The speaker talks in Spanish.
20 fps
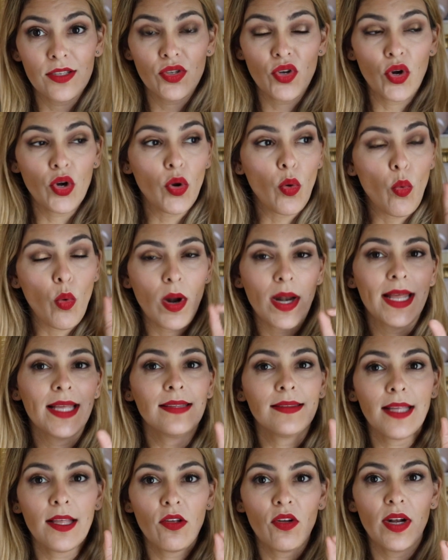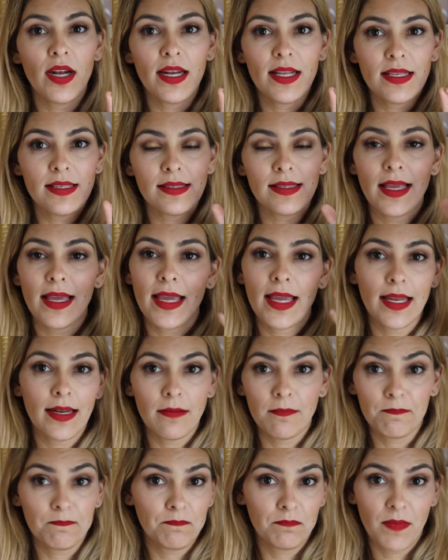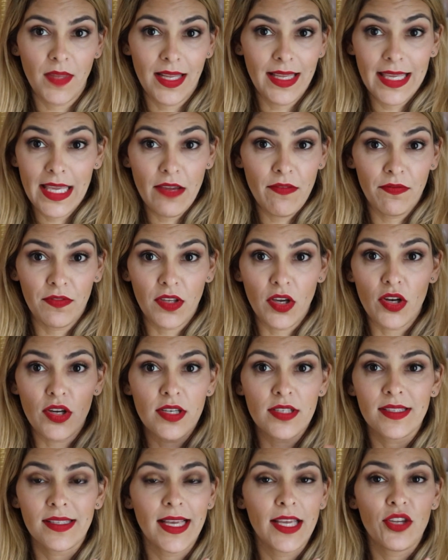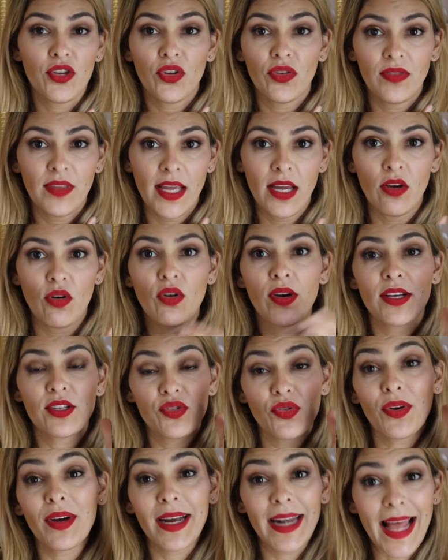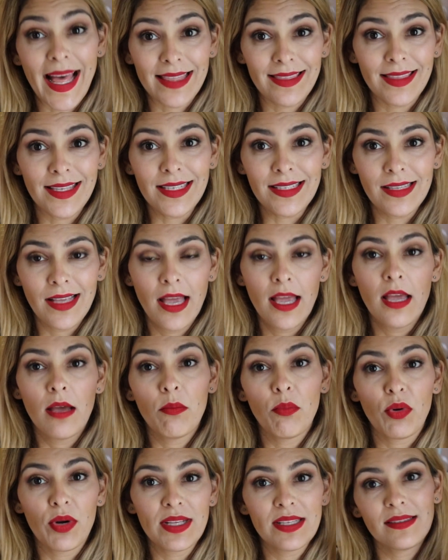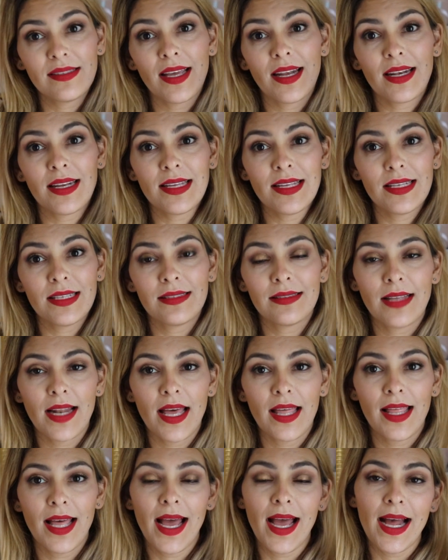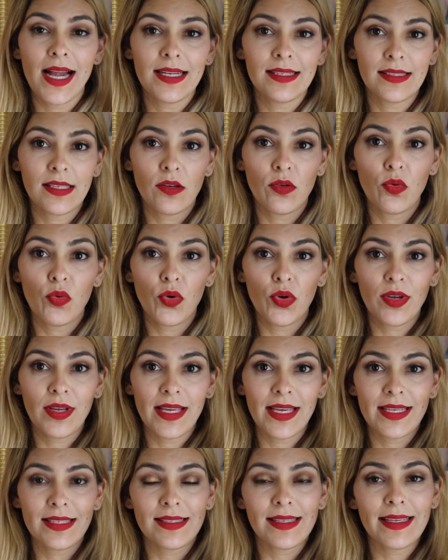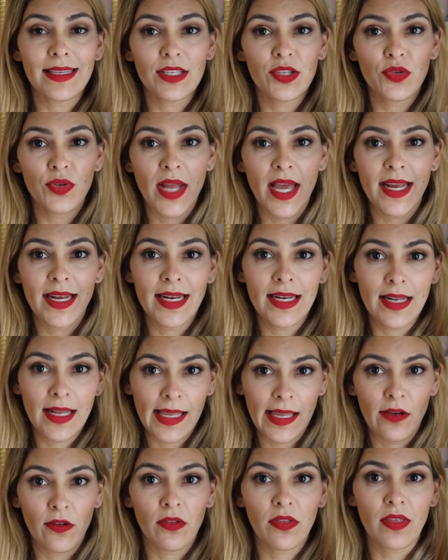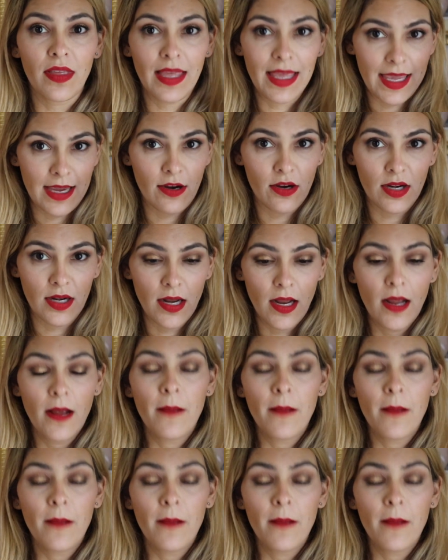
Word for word: son 40 dólares en gift cards que yo tengo que son gratis por estar registrada al seguro que es United Health Care.